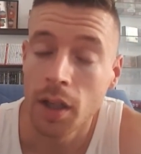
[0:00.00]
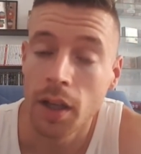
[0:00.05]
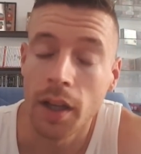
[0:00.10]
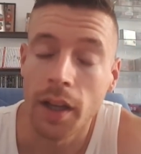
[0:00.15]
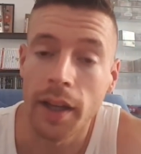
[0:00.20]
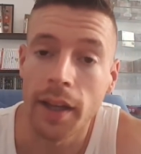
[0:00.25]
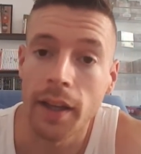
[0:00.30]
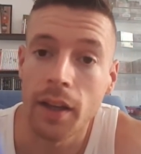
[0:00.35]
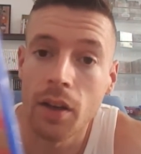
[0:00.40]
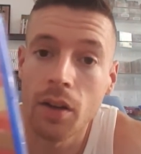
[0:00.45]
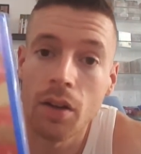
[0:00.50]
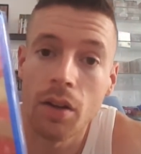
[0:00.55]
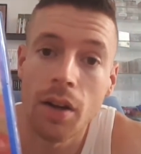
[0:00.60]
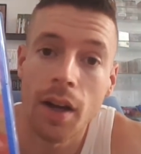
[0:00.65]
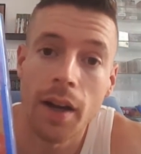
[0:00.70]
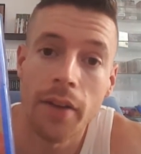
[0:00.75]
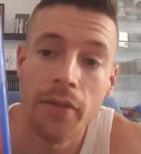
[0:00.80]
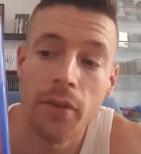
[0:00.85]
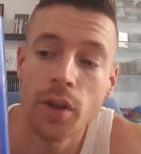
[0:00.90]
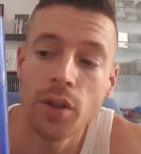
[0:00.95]
Et euh,
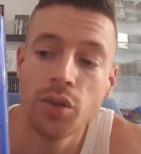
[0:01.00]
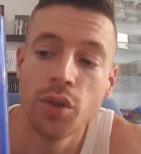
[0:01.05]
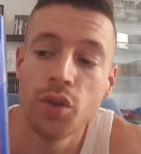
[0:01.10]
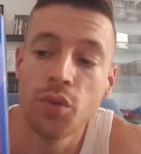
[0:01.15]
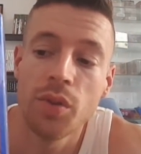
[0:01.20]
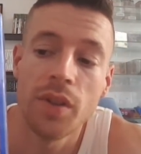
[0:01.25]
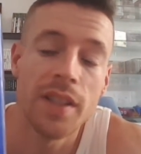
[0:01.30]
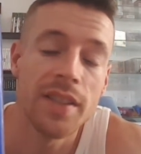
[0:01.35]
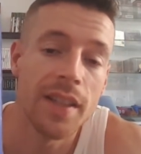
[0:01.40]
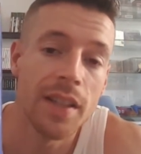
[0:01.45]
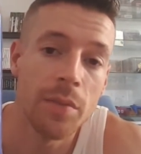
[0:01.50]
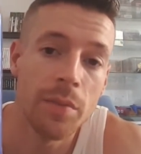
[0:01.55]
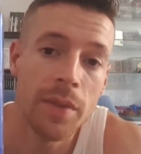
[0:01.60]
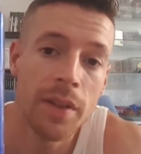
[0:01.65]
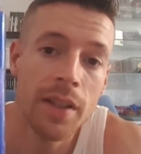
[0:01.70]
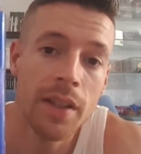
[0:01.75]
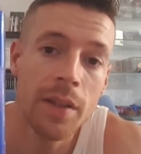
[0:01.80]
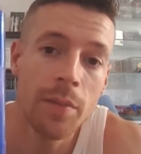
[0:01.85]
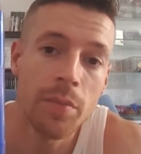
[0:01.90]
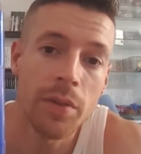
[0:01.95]
à force de tuer les
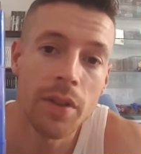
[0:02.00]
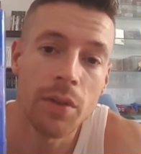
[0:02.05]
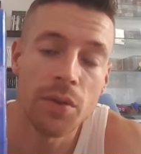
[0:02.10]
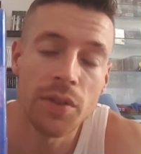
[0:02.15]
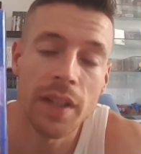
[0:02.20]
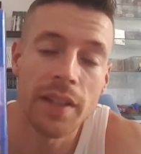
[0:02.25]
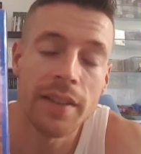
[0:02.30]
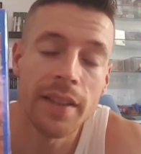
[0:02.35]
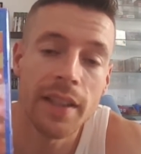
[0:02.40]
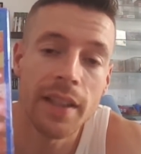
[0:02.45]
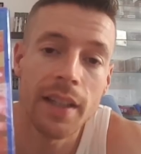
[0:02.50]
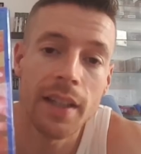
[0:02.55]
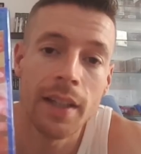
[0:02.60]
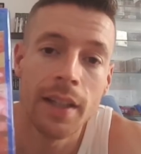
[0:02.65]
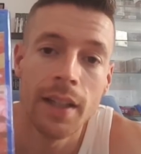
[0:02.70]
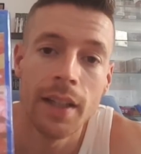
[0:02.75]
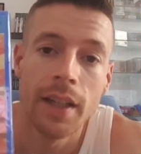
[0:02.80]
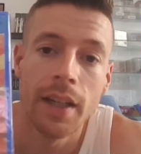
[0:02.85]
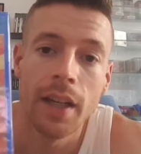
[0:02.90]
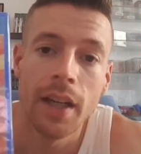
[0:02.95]
ennemis, puis on a des,
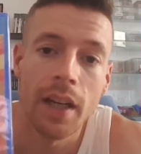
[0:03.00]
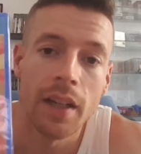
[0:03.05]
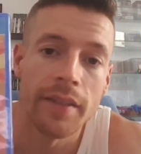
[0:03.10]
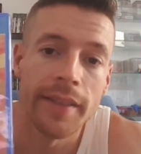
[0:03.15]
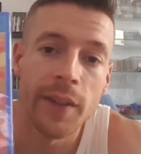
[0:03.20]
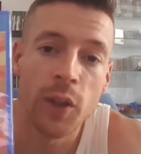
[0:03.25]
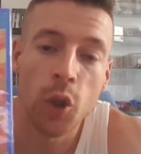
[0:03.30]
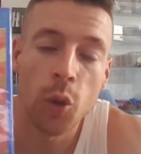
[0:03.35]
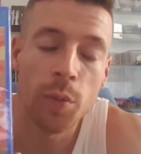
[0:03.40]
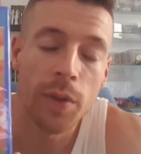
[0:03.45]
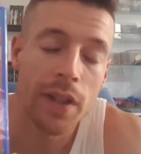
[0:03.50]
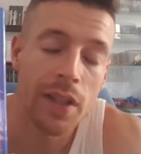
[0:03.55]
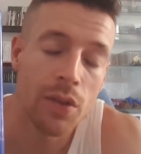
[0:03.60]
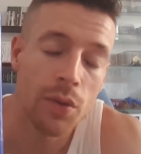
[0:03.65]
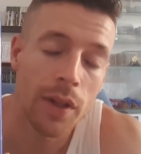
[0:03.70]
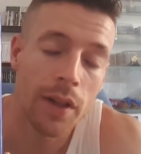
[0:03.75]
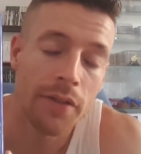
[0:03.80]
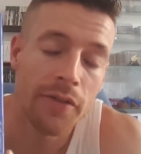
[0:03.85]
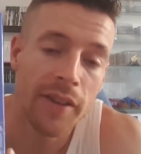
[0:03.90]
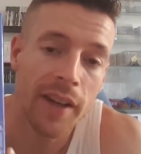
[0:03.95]
des,
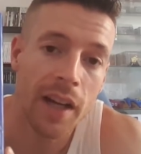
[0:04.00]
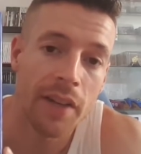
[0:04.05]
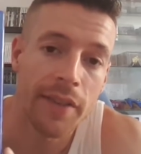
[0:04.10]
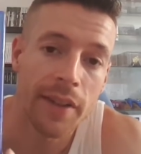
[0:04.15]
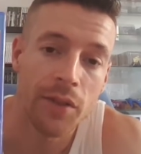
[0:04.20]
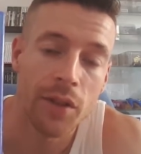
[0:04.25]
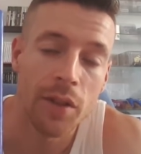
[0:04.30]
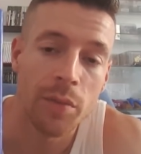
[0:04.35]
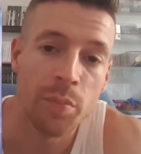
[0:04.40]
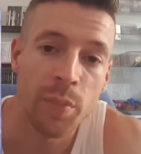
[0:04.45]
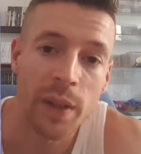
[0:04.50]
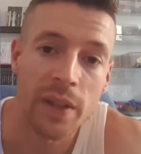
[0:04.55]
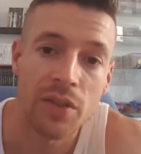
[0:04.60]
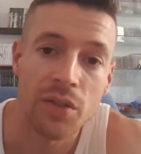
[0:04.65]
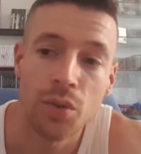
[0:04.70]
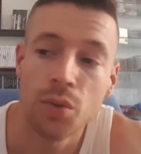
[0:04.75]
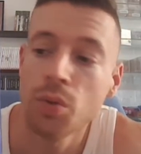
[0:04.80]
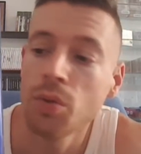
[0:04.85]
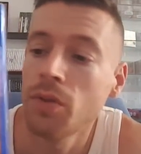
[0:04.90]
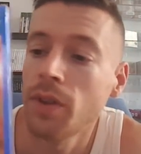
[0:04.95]
combinaisons à faire avec notre
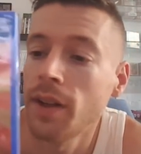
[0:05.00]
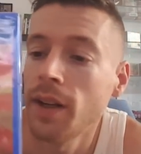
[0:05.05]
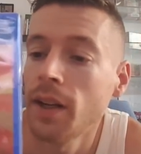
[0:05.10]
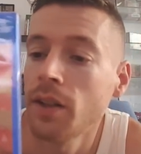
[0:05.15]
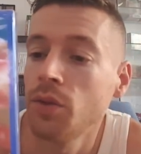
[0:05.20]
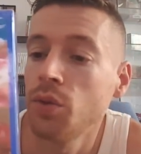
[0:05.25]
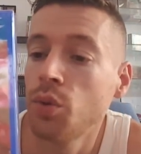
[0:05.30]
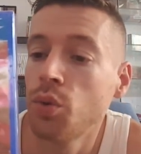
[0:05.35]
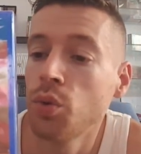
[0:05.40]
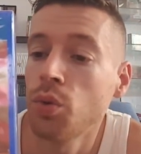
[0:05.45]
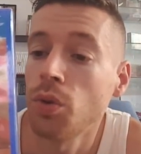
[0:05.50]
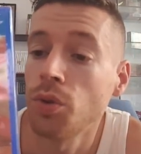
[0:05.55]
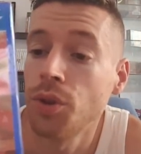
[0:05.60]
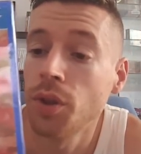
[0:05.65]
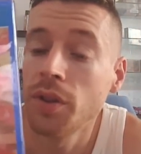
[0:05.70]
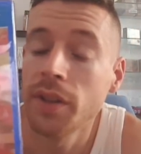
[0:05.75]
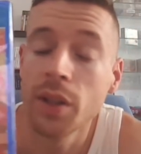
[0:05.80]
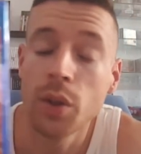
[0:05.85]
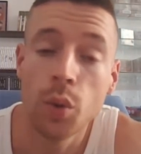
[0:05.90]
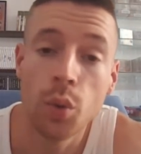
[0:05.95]
pinceau, voilà, du coup on
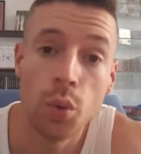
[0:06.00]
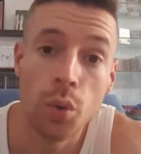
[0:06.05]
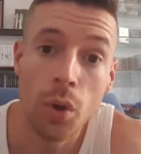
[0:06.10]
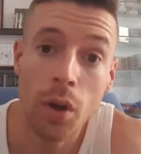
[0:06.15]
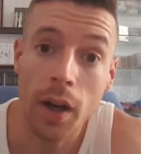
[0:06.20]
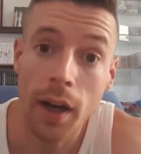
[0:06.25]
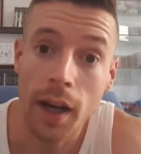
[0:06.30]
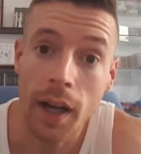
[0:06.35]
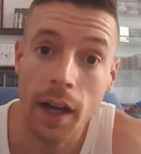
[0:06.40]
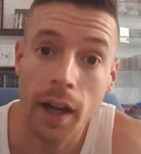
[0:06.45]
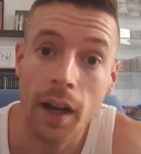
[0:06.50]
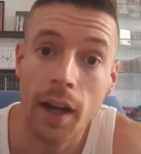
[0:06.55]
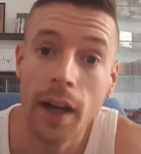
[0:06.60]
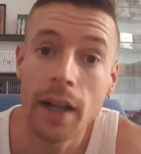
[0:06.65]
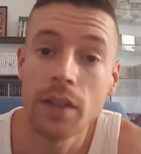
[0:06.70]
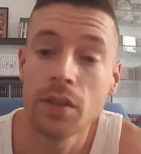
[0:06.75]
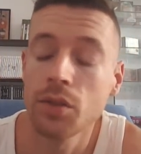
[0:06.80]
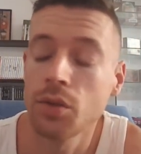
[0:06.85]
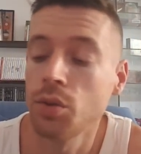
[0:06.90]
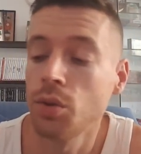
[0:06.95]
donne des couleurs
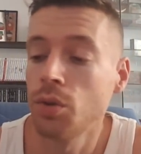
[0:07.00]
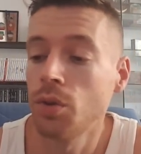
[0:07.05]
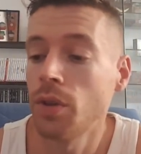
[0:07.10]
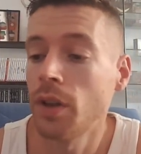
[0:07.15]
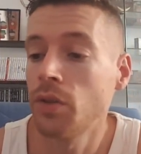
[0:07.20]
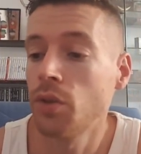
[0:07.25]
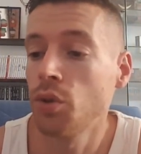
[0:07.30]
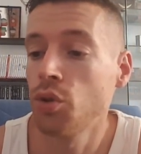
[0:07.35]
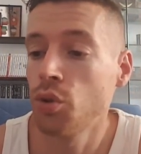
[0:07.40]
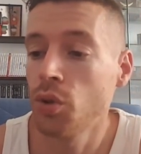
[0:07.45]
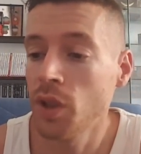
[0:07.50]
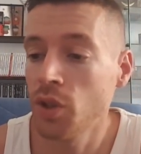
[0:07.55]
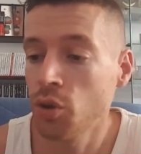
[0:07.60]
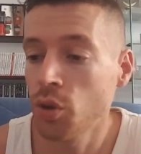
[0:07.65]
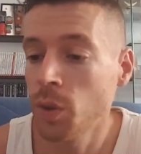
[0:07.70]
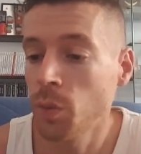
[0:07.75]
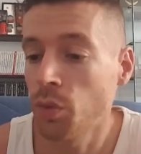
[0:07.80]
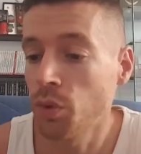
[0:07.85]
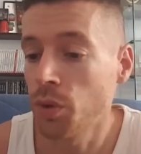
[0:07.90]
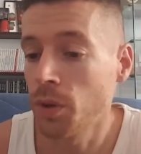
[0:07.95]
à, ce, à ce joli,
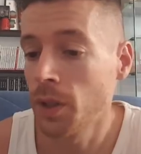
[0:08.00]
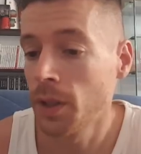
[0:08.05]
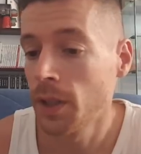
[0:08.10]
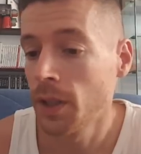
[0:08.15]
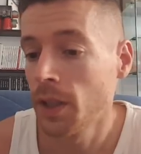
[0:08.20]
joli, monde.